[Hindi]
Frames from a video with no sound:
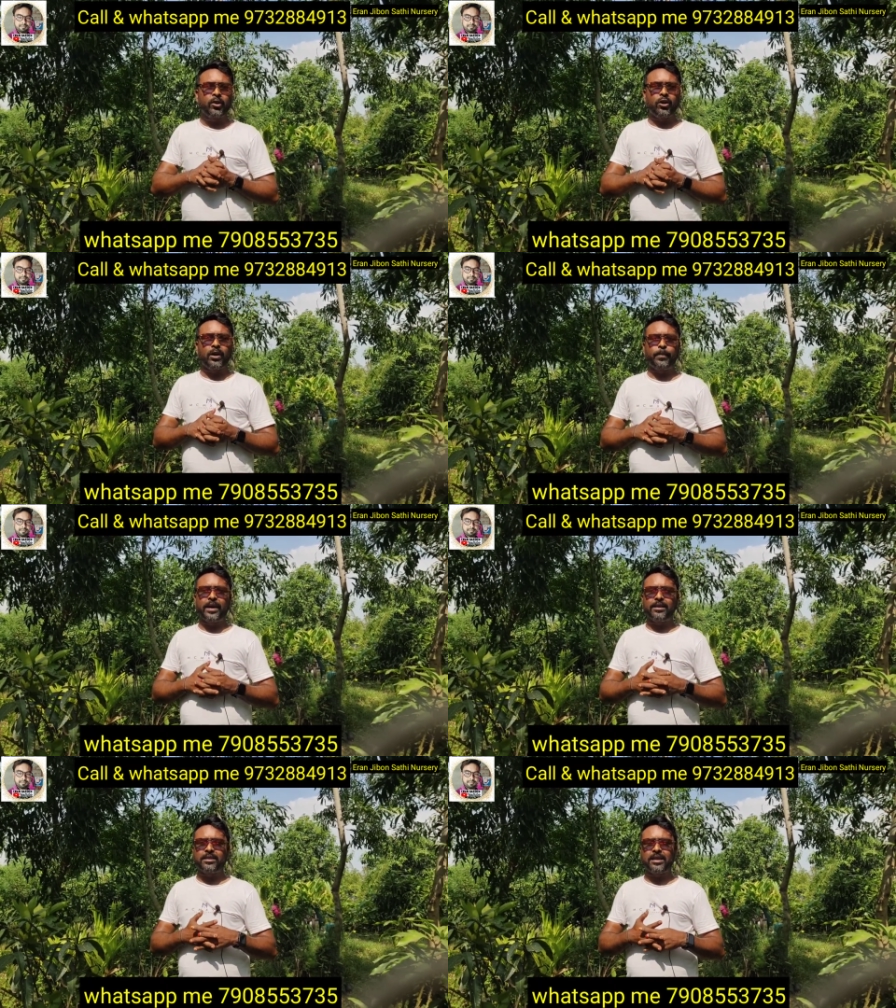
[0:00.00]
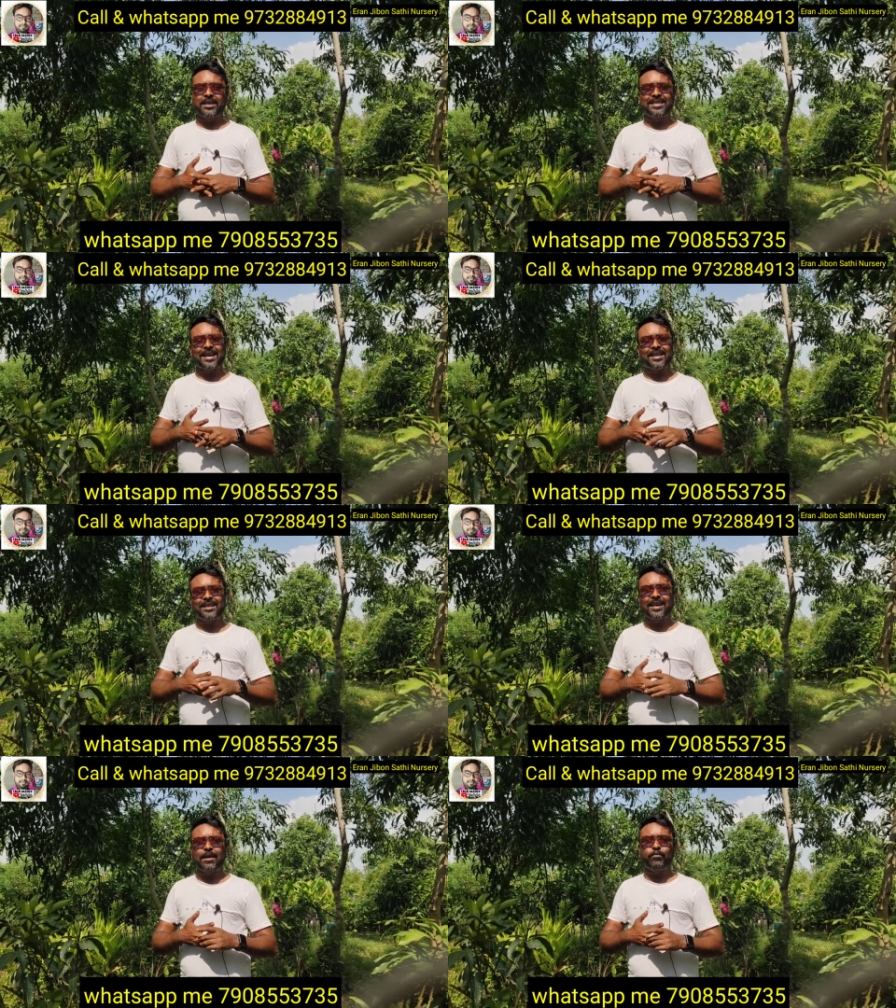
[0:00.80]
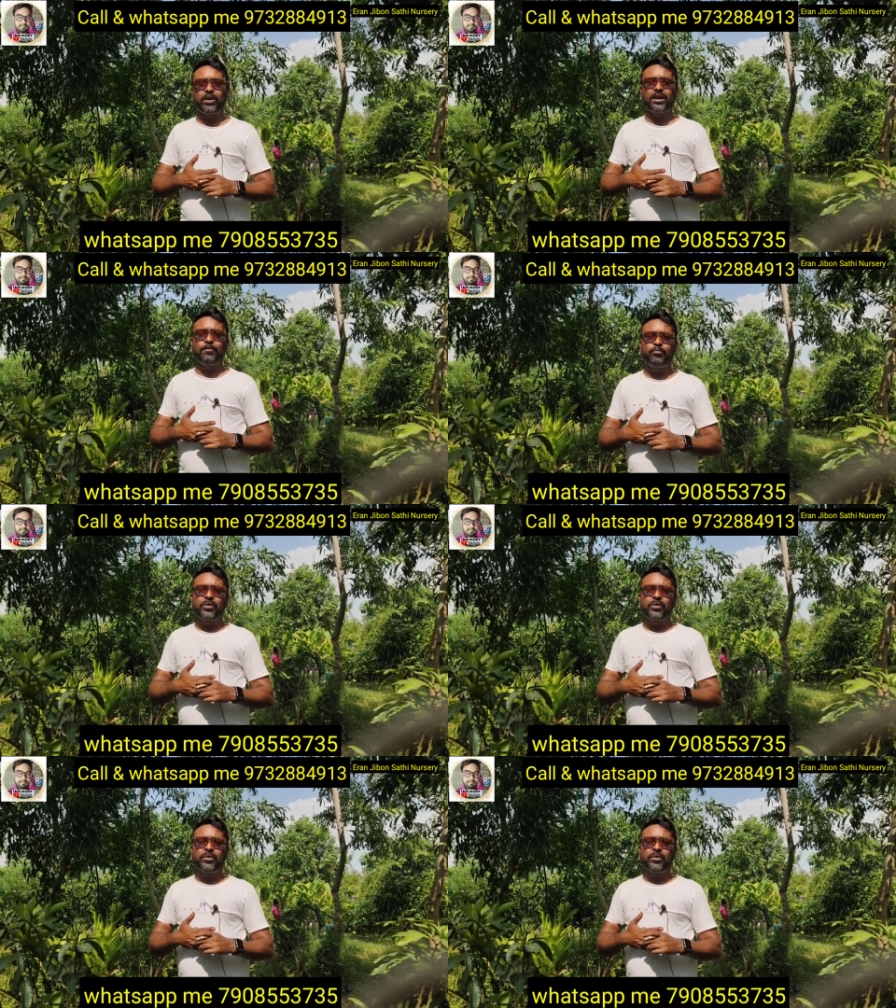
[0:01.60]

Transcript: और फ्रेंड्स ज़्यादातर आप आ,